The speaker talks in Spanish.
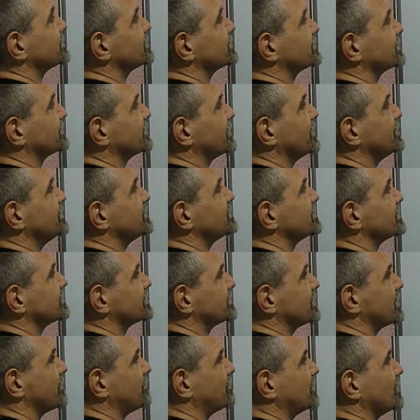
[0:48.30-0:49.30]
6
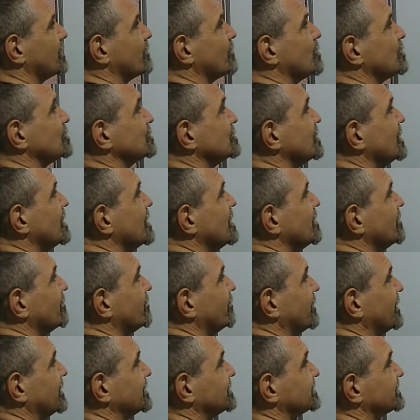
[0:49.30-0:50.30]
séptimos
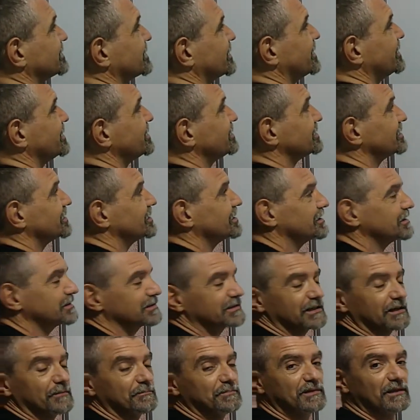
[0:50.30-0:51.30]
más 3
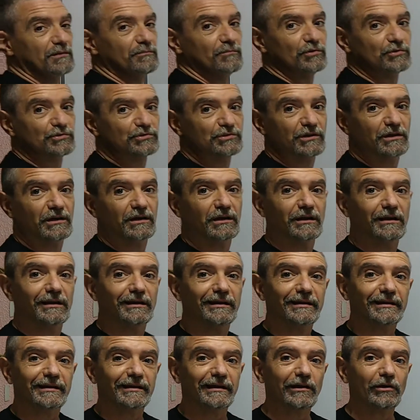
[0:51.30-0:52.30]
séptimos.
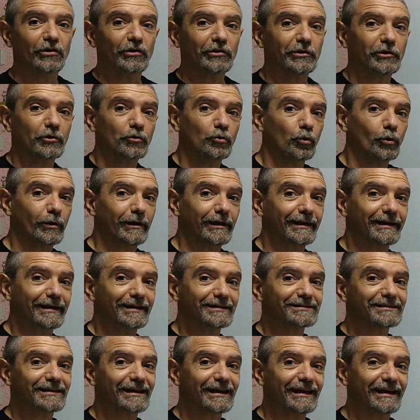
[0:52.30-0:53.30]
¿Qué es lo que ocurre?
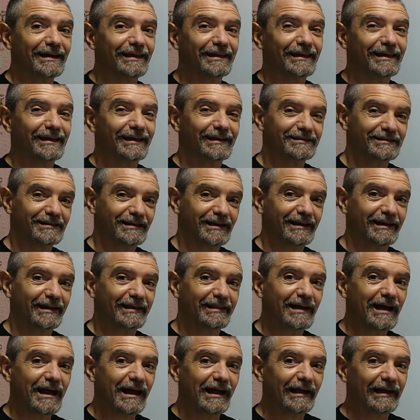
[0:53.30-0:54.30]
Que se, se
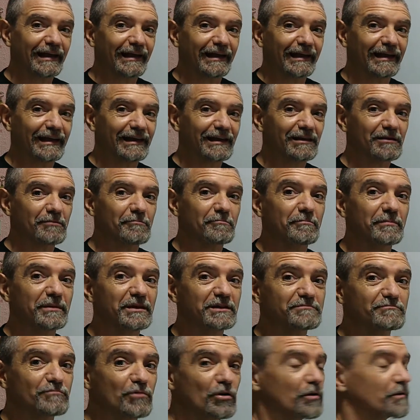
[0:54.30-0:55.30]
queda el
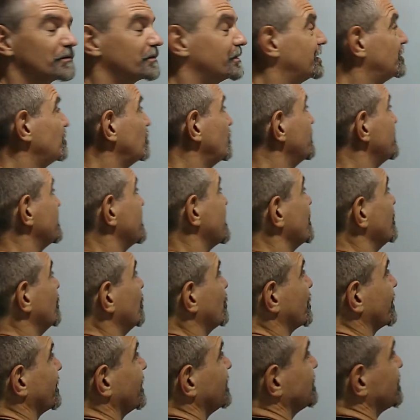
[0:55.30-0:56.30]
mismo
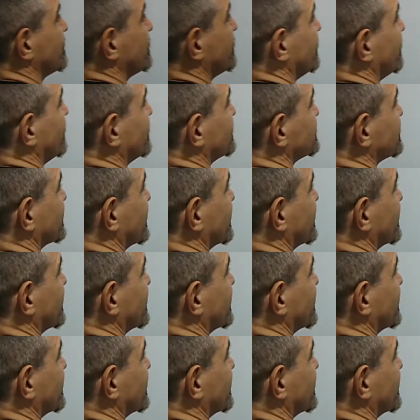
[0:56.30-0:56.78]
denominador, es decir, se